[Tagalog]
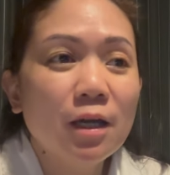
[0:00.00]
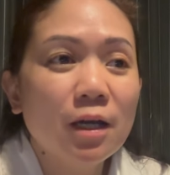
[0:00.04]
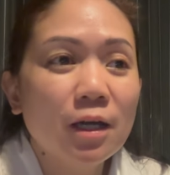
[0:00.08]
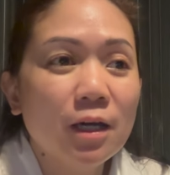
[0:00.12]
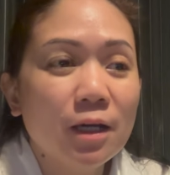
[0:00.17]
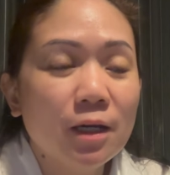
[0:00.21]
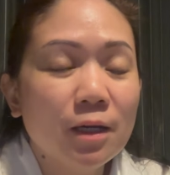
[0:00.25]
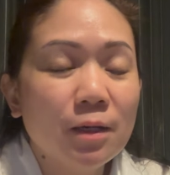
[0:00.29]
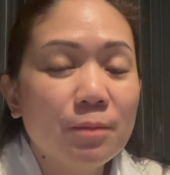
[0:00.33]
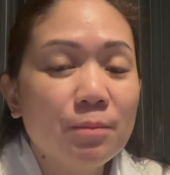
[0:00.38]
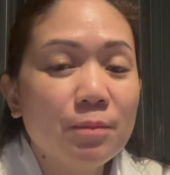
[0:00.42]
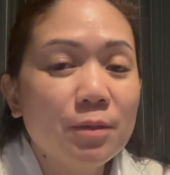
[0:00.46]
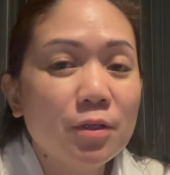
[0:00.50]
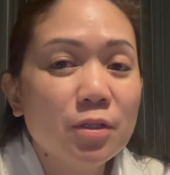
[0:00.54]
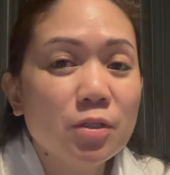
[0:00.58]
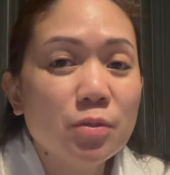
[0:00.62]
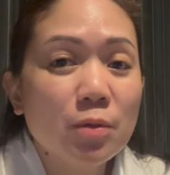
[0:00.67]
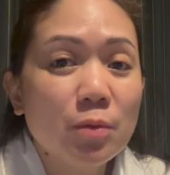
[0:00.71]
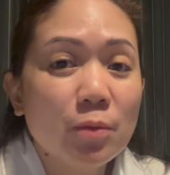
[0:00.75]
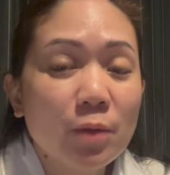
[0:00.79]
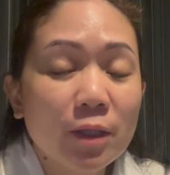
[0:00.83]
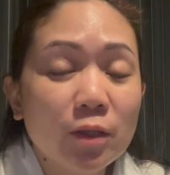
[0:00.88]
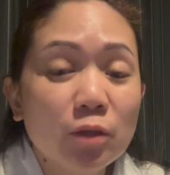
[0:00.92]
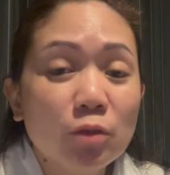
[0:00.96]
uh, because
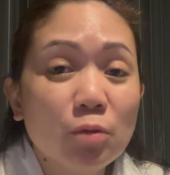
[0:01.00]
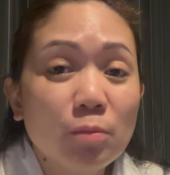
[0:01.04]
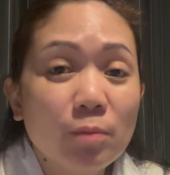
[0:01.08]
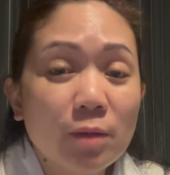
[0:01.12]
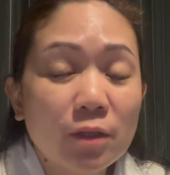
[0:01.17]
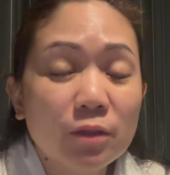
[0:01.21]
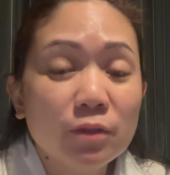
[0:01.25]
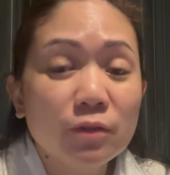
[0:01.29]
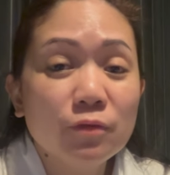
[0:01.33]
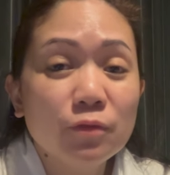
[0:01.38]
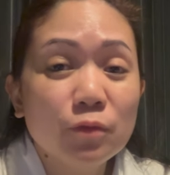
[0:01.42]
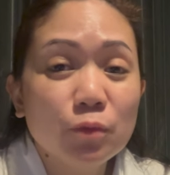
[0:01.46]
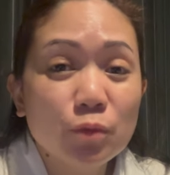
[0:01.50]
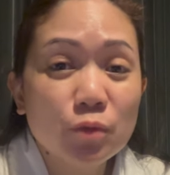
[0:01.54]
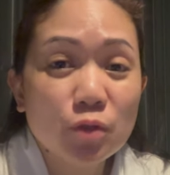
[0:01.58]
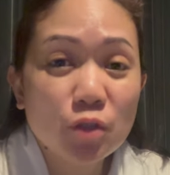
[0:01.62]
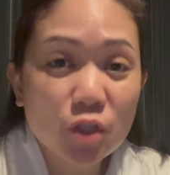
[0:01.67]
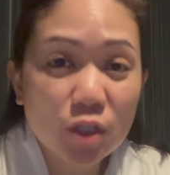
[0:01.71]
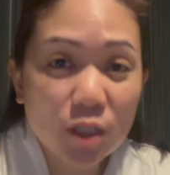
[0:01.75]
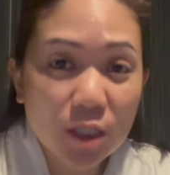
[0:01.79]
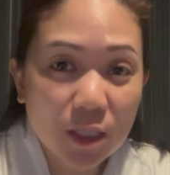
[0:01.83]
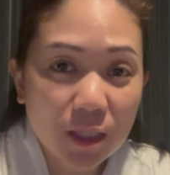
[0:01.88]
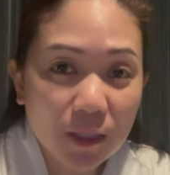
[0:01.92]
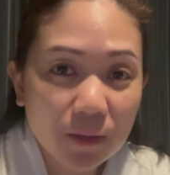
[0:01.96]
we went to Mount
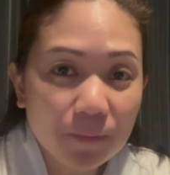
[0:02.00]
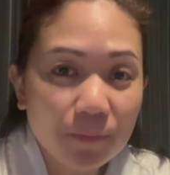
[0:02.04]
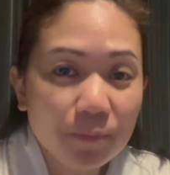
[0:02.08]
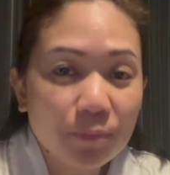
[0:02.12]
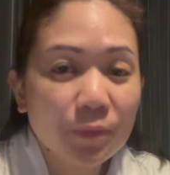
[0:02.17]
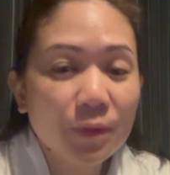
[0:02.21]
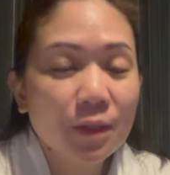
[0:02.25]
Fuji